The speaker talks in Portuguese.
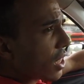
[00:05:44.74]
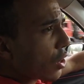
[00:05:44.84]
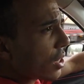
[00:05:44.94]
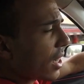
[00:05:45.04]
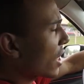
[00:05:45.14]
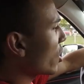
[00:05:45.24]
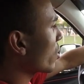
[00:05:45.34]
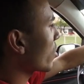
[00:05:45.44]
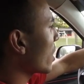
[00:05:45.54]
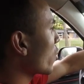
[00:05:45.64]
em Deus,
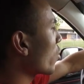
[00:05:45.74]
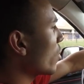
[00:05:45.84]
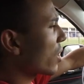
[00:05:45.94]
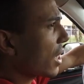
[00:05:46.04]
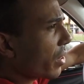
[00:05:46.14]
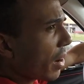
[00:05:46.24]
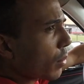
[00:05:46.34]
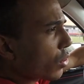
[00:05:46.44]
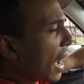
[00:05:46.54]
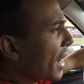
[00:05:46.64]
acredito que tudo isso aqui vai
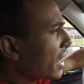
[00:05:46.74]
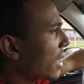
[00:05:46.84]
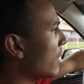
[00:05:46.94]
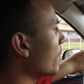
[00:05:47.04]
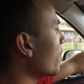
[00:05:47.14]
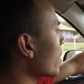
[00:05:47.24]
mudar ainda.